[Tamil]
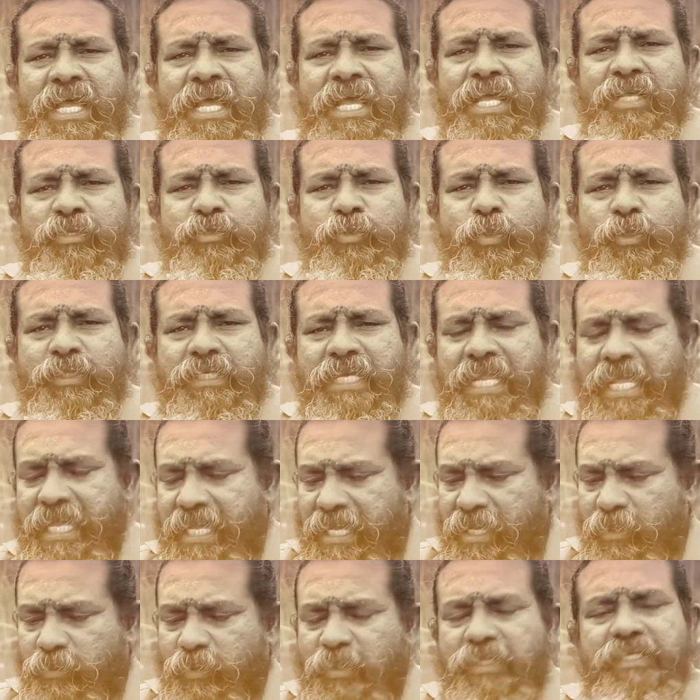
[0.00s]
சூட்டில்
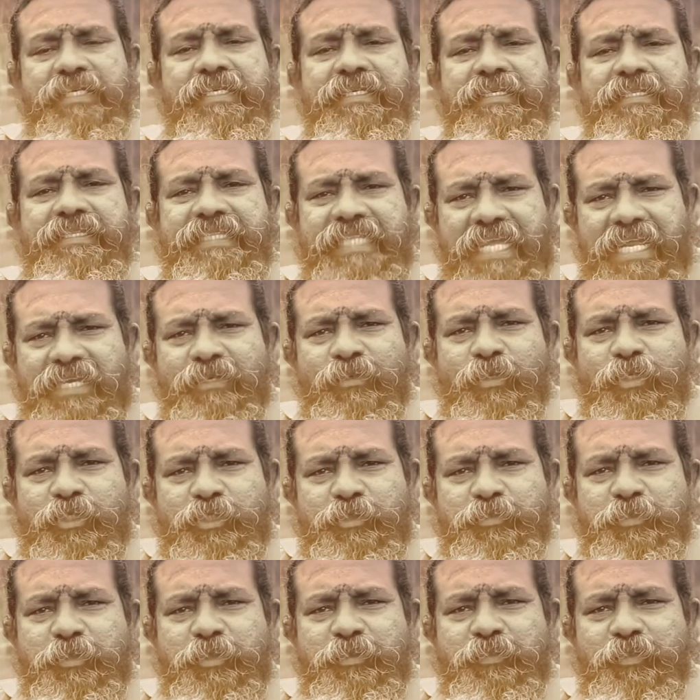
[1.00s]
ஒரு தேன் ஒரு
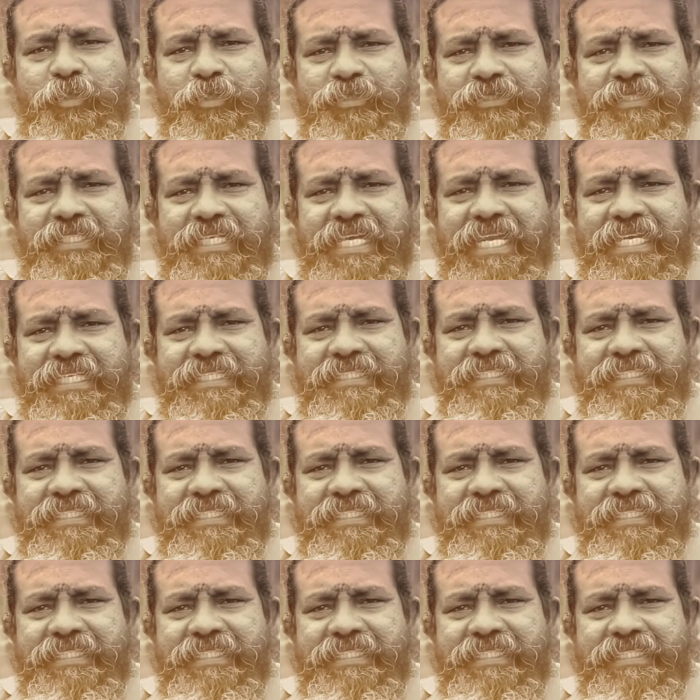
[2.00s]
ஸ்பூன் போட்டு கலக்கி